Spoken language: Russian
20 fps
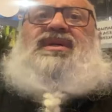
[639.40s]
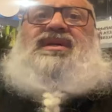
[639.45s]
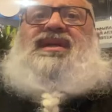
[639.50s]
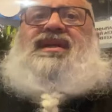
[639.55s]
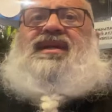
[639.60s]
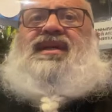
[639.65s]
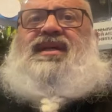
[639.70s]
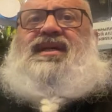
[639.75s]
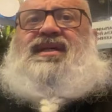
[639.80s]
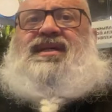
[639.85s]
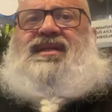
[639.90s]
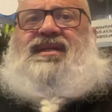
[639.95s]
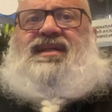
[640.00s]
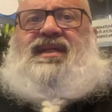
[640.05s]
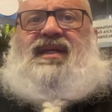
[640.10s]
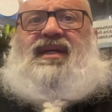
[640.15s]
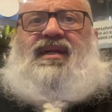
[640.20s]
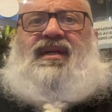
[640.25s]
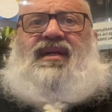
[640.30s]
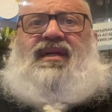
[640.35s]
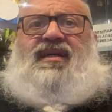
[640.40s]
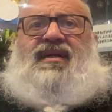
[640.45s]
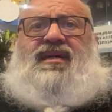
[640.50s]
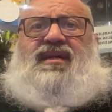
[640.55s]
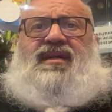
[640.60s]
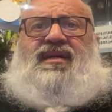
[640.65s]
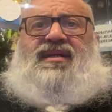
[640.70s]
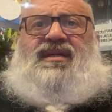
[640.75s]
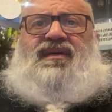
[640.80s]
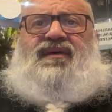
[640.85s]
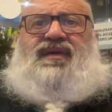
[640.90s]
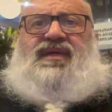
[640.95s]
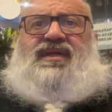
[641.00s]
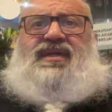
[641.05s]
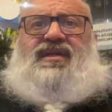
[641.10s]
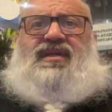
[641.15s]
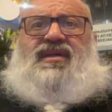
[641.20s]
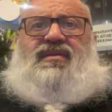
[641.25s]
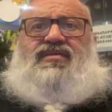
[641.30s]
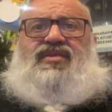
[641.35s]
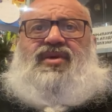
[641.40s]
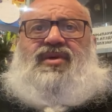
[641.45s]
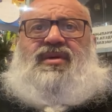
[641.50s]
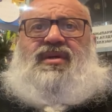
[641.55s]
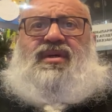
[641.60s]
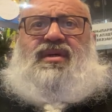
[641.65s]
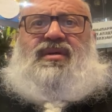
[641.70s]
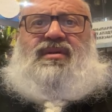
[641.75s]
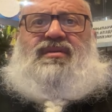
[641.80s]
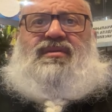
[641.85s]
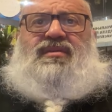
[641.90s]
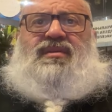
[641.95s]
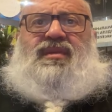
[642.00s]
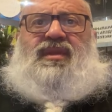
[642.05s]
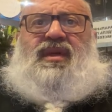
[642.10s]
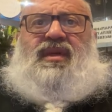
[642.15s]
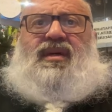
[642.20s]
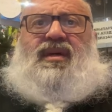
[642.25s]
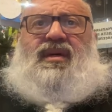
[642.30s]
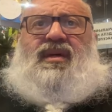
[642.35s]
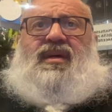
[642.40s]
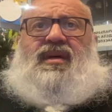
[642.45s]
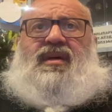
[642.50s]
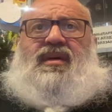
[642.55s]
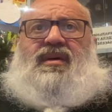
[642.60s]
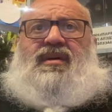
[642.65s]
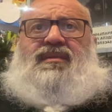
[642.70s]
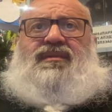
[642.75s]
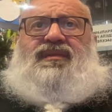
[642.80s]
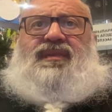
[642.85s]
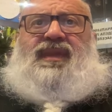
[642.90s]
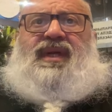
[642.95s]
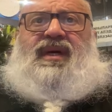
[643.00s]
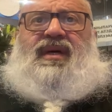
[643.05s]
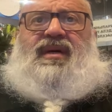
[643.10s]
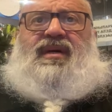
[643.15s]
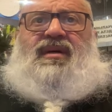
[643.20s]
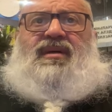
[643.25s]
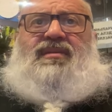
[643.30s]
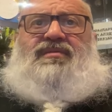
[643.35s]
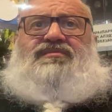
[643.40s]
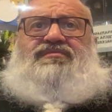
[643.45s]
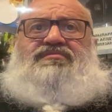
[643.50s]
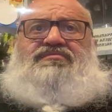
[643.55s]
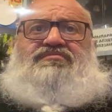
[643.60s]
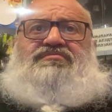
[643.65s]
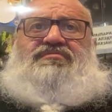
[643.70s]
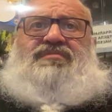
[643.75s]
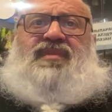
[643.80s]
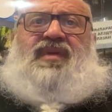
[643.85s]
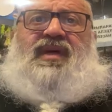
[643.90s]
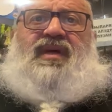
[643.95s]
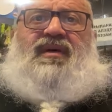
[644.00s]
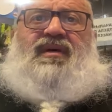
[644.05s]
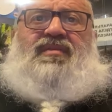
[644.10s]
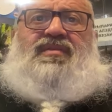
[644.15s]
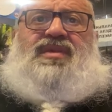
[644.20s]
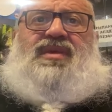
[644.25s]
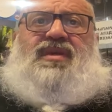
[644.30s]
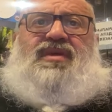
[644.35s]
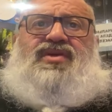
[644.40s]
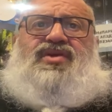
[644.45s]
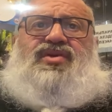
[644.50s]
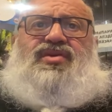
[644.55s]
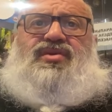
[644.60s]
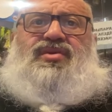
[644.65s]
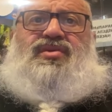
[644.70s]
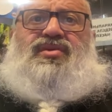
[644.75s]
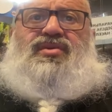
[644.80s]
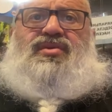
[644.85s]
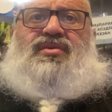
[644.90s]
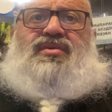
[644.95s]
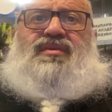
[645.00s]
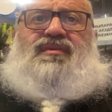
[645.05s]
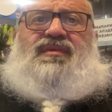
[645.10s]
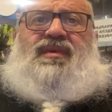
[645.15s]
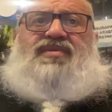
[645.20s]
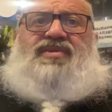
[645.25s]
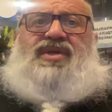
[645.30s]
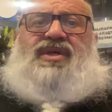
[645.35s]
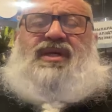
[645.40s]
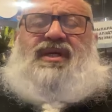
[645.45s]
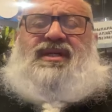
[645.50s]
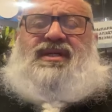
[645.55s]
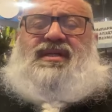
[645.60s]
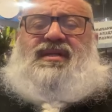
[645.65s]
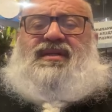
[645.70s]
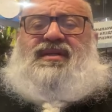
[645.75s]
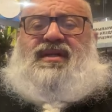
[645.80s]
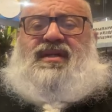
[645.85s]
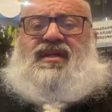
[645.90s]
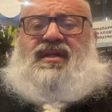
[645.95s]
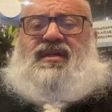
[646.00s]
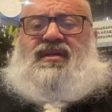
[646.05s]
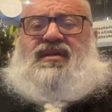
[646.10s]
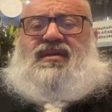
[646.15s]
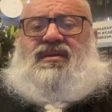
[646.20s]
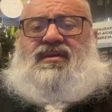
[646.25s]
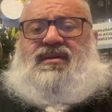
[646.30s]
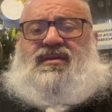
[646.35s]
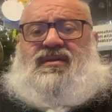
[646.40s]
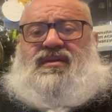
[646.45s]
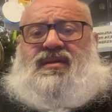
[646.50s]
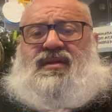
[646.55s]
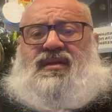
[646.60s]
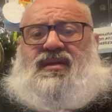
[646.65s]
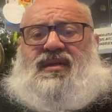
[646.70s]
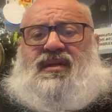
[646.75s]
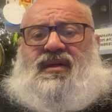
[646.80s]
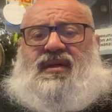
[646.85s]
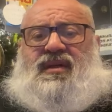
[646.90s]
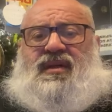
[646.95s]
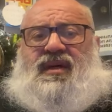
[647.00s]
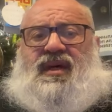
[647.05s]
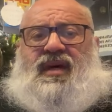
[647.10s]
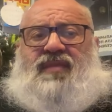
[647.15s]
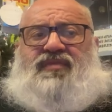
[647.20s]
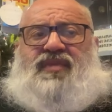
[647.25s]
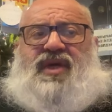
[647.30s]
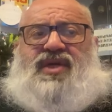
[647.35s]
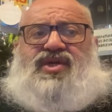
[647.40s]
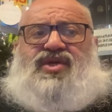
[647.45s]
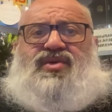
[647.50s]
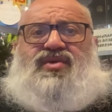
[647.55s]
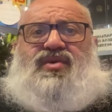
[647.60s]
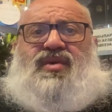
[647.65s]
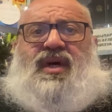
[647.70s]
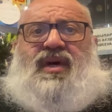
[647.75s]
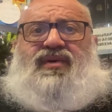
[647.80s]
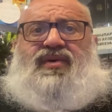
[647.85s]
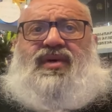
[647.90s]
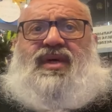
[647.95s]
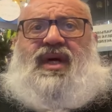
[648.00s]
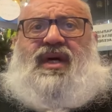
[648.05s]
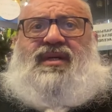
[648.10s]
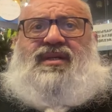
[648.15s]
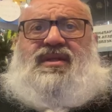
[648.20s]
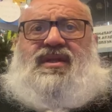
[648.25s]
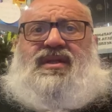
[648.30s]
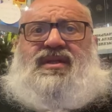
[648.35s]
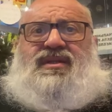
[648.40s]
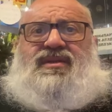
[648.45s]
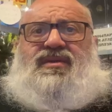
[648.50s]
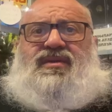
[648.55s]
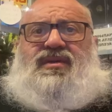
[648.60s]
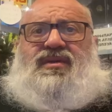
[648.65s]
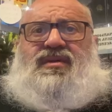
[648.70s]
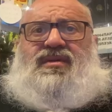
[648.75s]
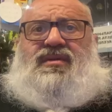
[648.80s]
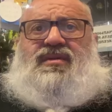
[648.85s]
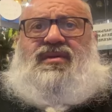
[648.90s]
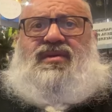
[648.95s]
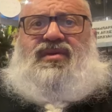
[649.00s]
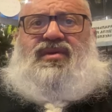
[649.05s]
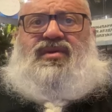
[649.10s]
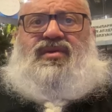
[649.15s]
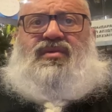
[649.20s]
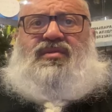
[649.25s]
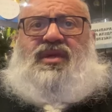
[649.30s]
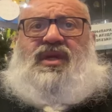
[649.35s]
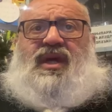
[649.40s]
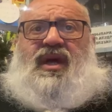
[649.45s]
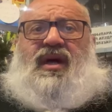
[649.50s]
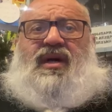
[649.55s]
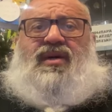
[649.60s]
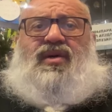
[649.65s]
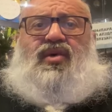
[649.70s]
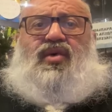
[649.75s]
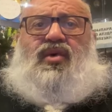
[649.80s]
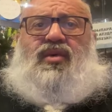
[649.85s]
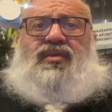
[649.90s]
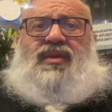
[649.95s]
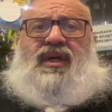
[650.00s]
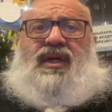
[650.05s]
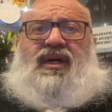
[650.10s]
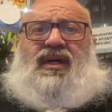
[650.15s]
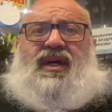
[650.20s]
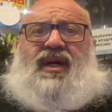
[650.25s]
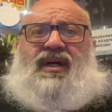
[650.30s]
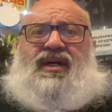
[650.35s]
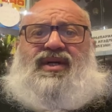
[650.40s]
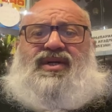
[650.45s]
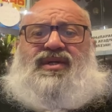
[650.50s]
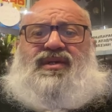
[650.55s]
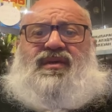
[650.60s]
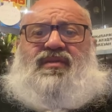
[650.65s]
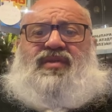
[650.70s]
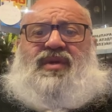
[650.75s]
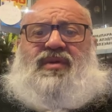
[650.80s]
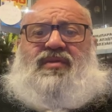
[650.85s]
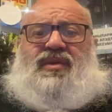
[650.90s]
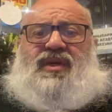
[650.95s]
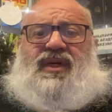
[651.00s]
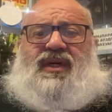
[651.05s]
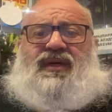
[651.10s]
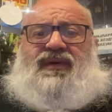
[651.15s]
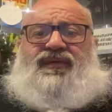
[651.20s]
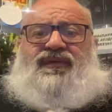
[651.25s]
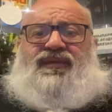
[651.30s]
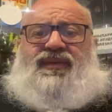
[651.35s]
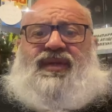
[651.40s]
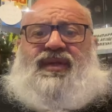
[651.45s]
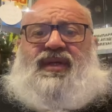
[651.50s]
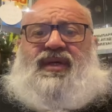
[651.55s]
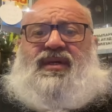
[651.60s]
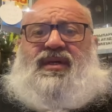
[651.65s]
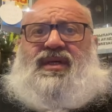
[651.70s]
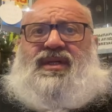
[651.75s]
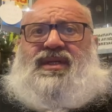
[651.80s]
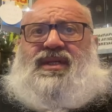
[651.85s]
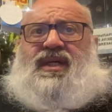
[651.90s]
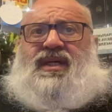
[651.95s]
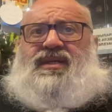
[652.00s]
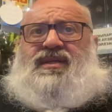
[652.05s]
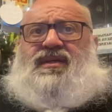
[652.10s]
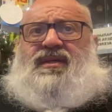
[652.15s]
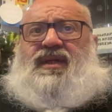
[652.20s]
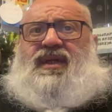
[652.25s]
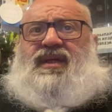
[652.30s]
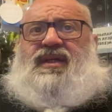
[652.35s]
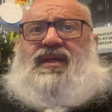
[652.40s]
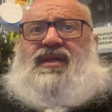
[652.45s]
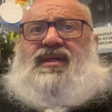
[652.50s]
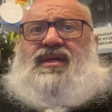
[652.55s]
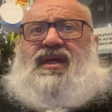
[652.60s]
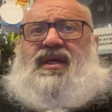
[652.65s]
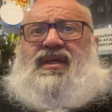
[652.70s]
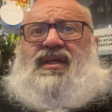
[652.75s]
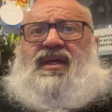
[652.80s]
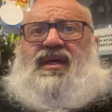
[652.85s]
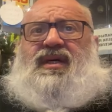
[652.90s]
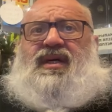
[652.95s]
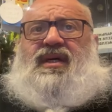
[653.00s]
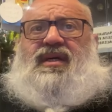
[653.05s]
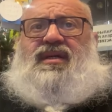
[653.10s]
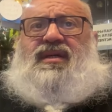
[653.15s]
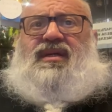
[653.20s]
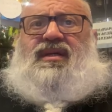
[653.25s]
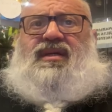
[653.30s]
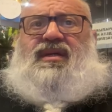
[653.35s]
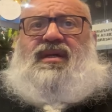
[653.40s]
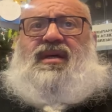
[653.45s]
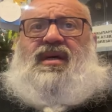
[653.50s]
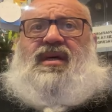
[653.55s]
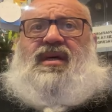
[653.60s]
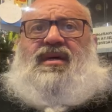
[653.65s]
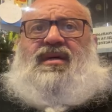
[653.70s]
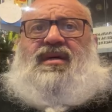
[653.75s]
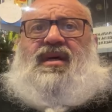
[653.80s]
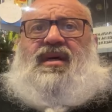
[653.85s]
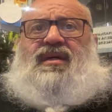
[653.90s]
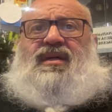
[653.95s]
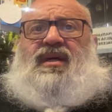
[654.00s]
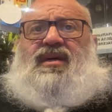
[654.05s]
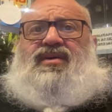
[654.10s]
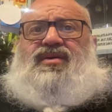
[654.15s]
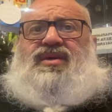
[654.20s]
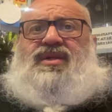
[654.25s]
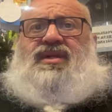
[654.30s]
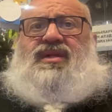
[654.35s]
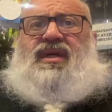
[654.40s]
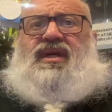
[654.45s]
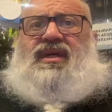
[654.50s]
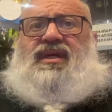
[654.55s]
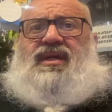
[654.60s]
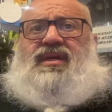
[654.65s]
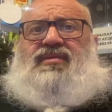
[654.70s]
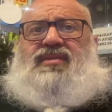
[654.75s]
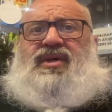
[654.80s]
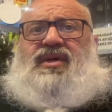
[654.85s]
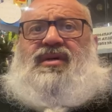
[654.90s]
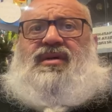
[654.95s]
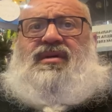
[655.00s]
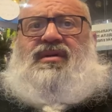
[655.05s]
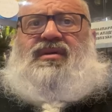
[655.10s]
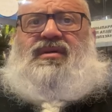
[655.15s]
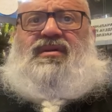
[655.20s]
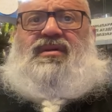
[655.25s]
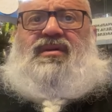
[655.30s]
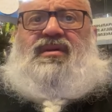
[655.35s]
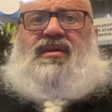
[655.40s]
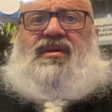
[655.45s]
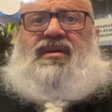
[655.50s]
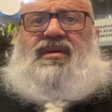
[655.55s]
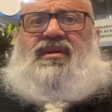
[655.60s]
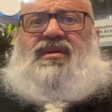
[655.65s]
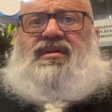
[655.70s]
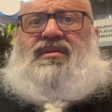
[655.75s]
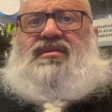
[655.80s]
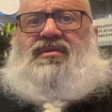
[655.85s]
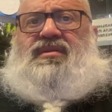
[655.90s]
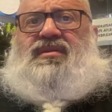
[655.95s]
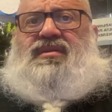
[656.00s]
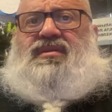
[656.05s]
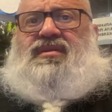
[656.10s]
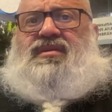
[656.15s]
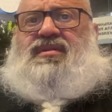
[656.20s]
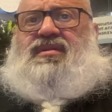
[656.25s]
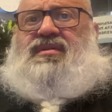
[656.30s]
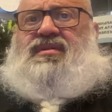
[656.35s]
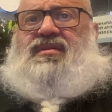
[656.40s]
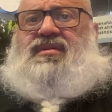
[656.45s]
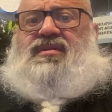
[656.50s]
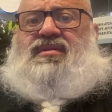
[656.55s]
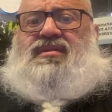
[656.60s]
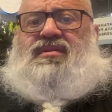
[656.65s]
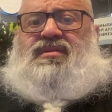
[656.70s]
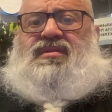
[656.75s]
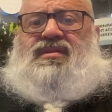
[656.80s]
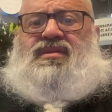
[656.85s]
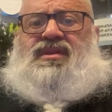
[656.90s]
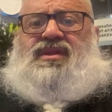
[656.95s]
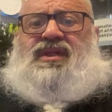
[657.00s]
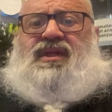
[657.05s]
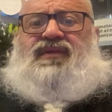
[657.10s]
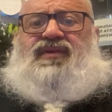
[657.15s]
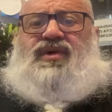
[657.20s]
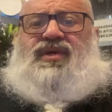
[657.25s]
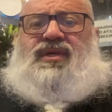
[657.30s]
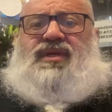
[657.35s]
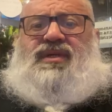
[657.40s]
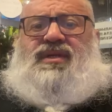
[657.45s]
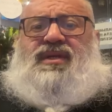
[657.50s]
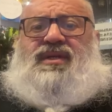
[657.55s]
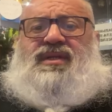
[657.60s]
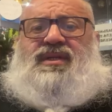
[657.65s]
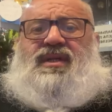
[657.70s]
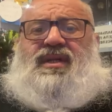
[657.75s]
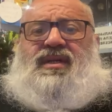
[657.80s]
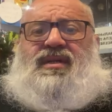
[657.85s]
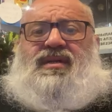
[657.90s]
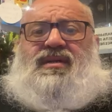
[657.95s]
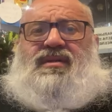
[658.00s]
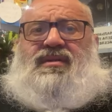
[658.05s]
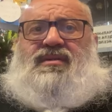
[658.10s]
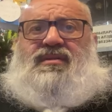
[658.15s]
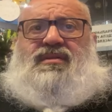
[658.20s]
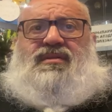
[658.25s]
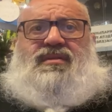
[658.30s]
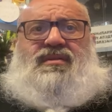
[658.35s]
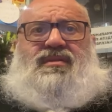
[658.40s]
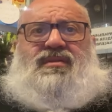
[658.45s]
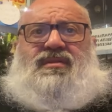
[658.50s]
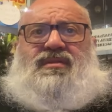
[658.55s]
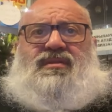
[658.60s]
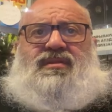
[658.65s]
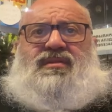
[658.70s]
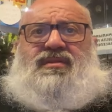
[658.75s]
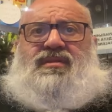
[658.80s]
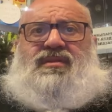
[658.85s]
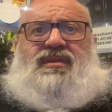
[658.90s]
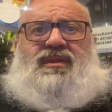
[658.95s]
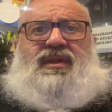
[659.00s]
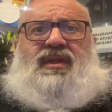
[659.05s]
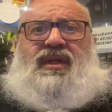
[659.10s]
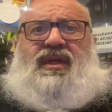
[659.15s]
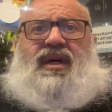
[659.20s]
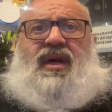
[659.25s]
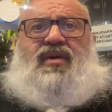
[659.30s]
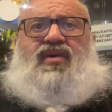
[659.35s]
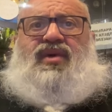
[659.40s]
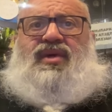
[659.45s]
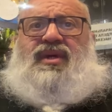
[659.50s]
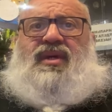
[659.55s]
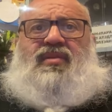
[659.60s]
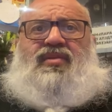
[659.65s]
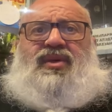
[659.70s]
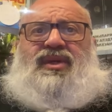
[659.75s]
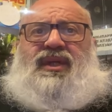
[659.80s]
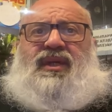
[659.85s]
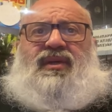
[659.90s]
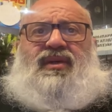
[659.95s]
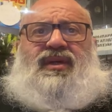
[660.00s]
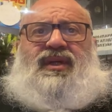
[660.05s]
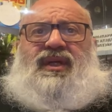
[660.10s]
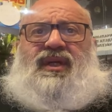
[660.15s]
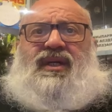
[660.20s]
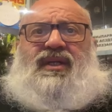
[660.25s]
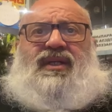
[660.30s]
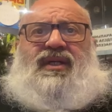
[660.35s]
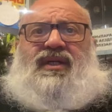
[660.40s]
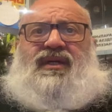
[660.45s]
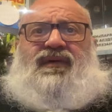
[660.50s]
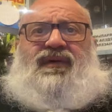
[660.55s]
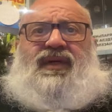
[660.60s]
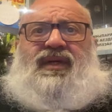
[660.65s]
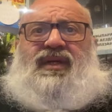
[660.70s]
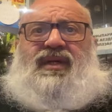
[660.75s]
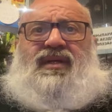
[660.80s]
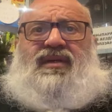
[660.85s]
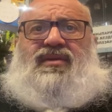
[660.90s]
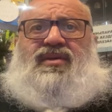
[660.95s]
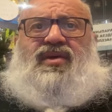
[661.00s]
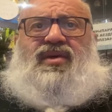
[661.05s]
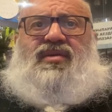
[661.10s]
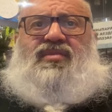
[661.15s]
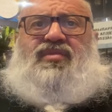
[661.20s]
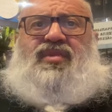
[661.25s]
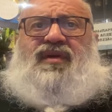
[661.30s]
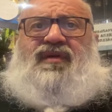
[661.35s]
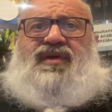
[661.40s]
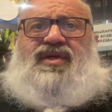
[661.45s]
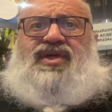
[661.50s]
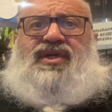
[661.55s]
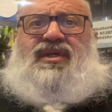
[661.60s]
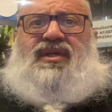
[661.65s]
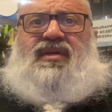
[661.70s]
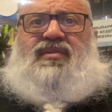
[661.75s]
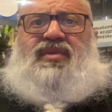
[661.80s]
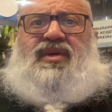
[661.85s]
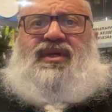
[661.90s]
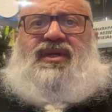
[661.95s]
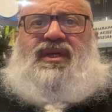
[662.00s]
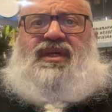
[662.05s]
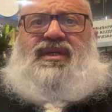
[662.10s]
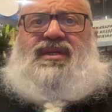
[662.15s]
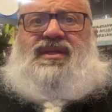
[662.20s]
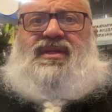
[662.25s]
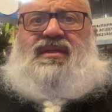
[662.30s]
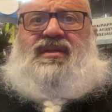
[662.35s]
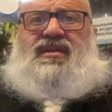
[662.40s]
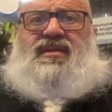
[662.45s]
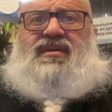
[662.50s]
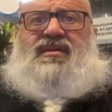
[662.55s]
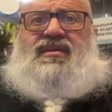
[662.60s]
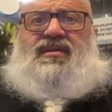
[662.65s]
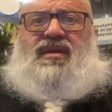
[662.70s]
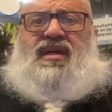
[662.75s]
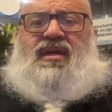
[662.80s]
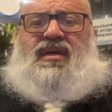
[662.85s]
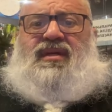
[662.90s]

если есть цель э, завести ребенка? Да, я вам скажу, вообще разницы нет. Опять же, у кого как действует, но у меня огромное количество примеров, и я рассказывал о них неоднократно, когда люди на химии э, заводят детей, никакой там патологии от этого нет, кроме повышенной потенции,